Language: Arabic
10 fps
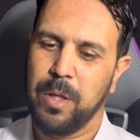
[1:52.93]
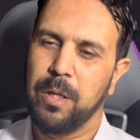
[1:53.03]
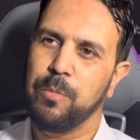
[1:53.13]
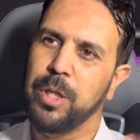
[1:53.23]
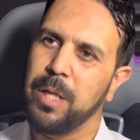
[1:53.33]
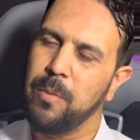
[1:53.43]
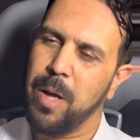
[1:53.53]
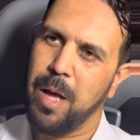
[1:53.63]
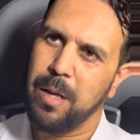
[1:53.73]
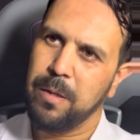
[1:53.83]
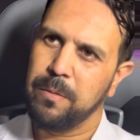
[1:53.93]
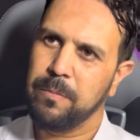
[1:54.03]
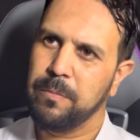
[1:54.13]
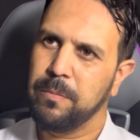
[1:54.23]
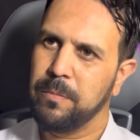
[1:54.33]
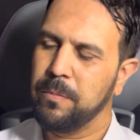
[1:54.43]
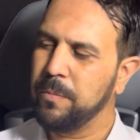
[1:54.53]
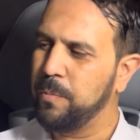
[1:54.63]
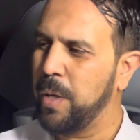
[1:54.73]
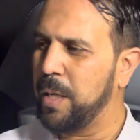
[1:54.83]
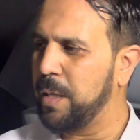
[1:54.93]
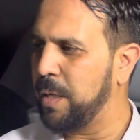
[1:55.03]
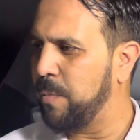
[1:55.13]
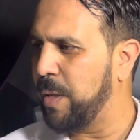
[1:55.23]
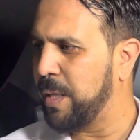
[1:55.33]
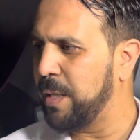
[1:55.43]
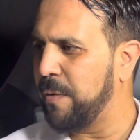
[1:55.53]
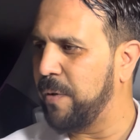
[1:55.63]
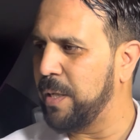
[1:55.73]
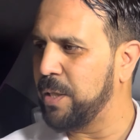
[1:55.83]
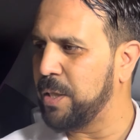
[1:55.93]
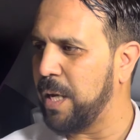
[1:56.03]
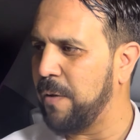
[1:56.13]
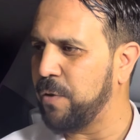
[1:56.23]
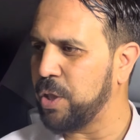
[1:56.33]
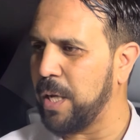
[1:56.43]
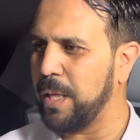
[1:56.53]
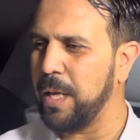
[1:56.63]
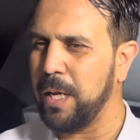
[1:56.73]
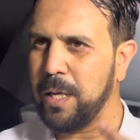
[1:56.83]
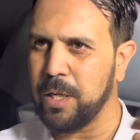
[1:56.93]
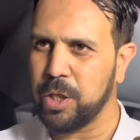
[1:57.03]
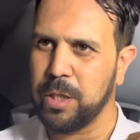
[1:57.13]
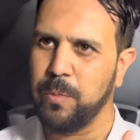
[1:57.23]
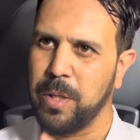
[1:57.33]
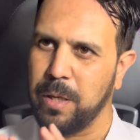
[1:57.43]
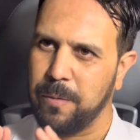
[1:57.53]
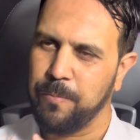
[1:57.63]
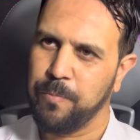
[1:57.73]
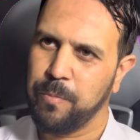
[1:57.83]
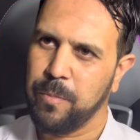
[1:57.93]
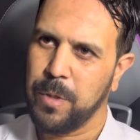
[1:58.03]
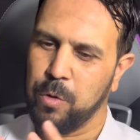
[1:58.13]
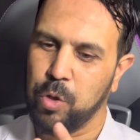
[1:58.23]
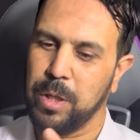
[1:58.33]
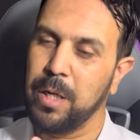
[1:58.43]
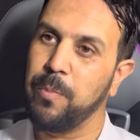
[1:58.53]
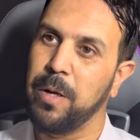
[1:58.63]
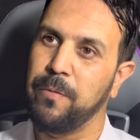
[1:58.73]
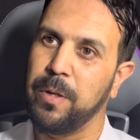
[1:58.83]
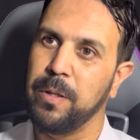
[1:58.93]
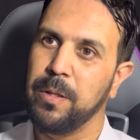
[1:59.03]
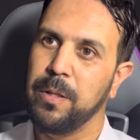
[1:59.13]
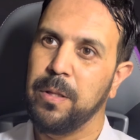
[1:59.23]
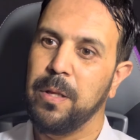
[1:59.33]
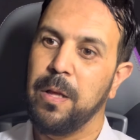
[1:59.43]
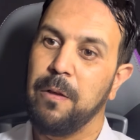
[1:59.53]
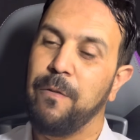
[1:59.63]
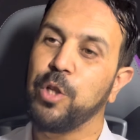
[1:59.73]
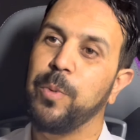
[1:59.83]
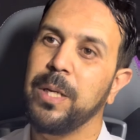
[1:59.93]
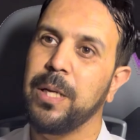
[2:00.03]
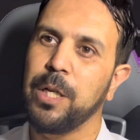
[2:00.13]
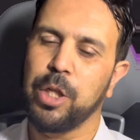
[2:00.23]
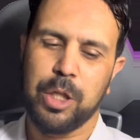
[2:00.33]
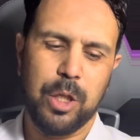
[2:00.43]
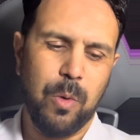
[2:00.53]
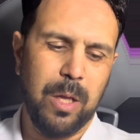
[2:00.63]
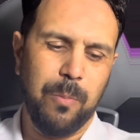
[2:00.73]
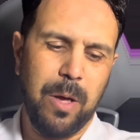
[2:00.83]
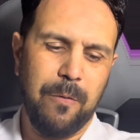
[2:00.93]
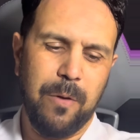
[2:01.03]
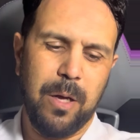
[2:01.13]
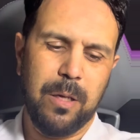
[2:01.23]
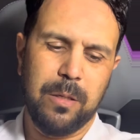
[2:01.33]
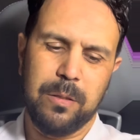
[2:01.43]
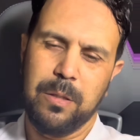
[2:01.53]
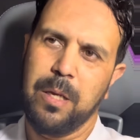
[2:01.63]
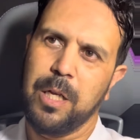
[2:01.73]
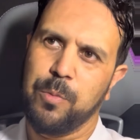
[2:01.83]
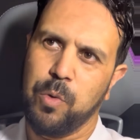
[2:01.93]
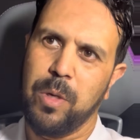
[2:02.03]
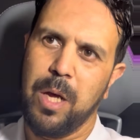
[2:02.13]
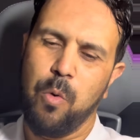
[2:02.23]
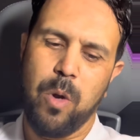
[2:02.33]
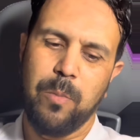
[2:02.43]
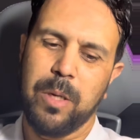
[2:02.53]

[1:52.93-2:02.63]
مشيت للمحل بان بانت لينا فائس الشغف اش قالت لي عليها رشيت منها جوج ديال لي بارفان فاش بين خرج رشيت واحد البارفان يلا جبتو لي اول مره